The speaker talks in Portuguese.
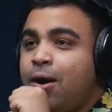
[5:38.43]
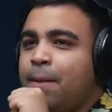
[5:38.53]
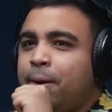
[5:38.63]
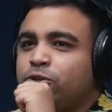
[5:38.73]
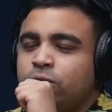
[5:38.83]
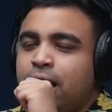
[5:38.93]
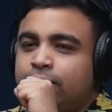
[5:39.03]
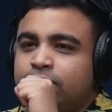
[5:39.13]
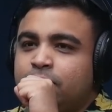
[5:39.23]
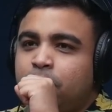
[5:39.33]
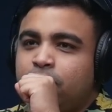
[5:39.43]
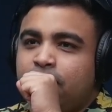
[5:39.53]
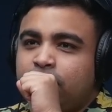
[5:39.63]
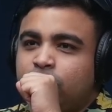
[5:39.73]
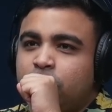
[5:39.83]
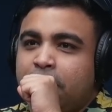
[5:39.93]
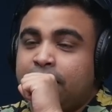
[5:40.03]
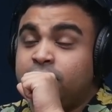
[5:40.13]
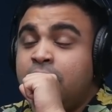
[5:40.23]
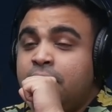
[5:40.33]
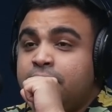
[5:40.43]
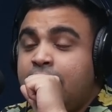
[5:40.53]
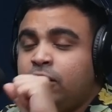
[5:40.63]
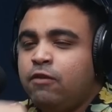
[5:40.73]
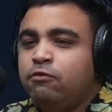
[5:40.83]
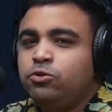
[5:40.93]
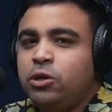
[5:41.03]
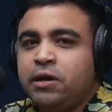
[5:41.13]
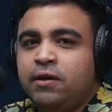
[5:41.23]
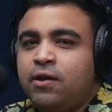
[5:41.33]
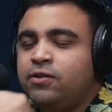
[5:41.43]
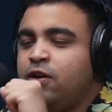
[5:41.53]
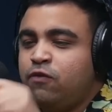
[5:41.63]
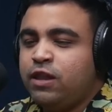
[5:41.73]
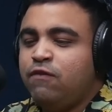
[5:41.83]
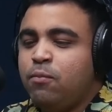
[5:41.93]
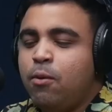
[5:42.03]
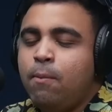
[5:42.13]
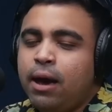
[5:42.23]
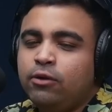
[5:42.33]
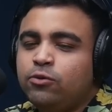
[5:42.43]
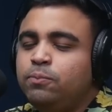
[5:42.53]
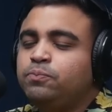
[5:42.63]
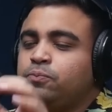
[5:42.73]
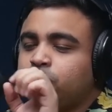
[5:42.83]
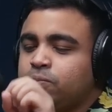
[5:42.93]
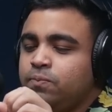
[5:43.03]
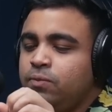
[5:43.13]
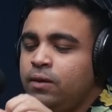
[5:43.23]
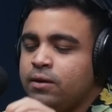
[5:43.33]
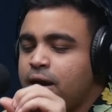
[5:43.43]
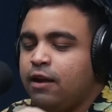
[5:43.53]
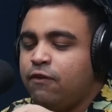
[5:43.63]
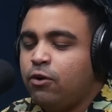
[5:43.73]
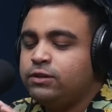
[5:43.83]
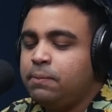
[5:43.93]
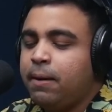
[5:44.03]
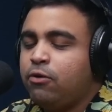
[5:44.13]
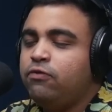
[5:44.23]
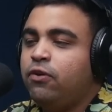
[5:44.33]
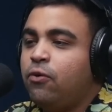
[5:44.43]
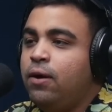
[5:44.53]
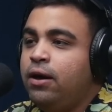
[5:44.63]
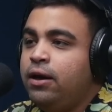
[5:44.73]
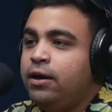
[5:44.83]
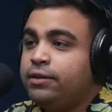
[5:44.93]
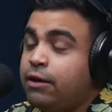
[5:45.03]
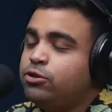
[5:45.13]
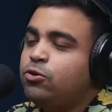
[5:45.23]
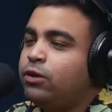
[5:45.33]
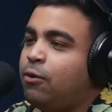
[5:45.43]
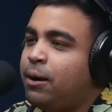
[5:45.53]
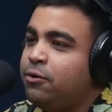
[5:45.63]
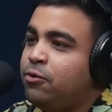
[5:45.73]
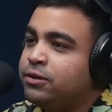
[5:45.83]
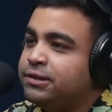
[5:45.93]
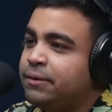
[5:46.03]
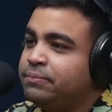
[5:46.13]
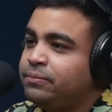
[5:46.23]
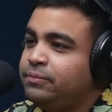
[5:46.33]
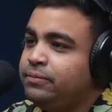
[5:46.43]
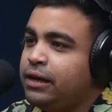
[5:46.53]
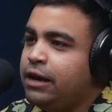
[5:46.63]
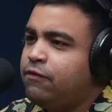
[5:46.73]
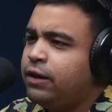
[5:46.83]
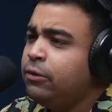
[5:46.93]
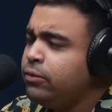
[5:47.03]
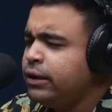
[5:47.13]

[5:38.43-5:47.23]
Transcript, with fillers: e eu era apaixonado, assim, por ela e tudo mais. E aí teve um dia que a Hilary Duff teve um momento. E ela falou assim, parou e falou: Tenho que te contar uma coisa. Eu falei, o